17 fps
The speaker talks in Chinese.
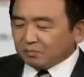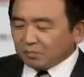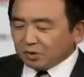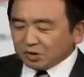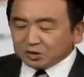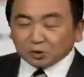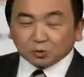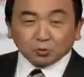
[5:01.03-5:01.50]

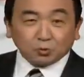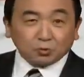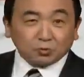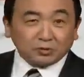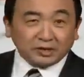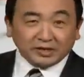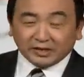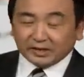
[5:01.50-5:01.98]
没收
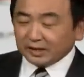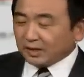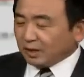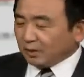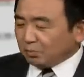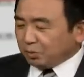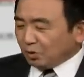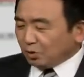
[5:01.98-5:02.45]
土地，
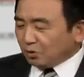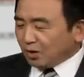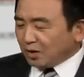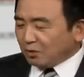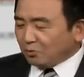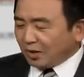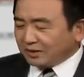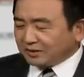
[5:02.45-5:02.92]
破
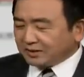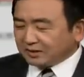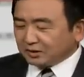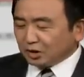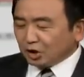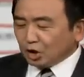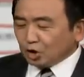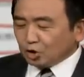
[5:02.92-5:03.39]
坏环
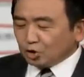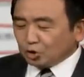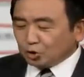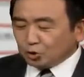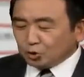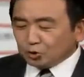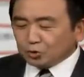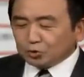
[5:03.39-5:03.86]
境，
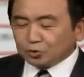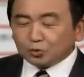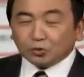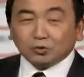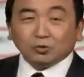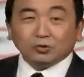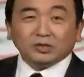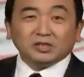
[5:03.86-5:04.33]
许许
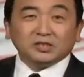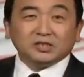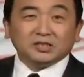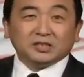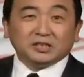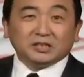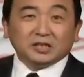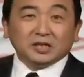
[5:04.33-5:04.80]
多多的
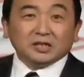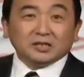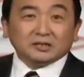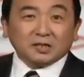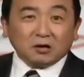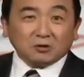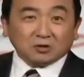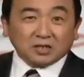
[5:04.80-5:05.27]
事情，
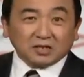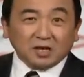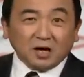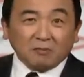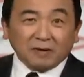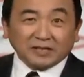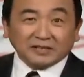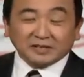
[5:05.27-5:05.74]
造成
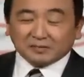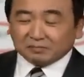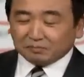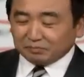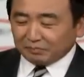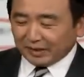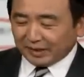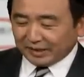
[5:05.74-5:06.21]
老百姓
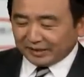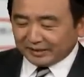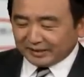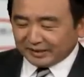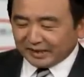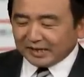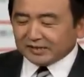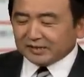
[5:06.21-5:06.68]

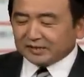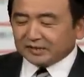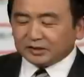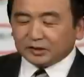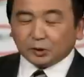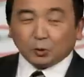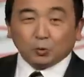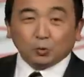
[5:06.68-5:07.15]
每天
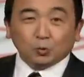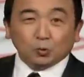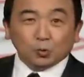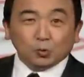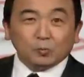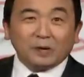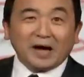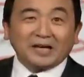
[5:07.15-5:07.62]
有
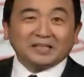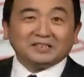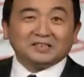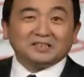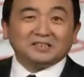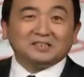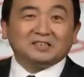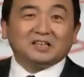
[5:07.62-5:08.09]
五百
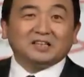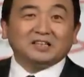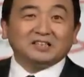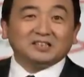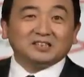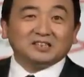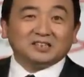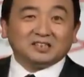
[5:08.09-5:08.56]
次的
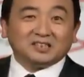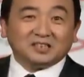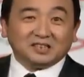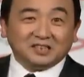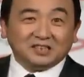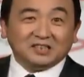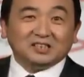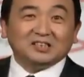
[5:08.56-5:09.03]

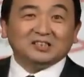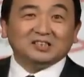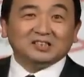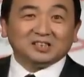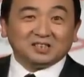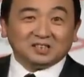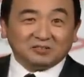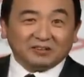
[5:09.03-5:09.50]
起义
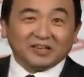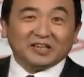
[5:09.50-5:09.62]
示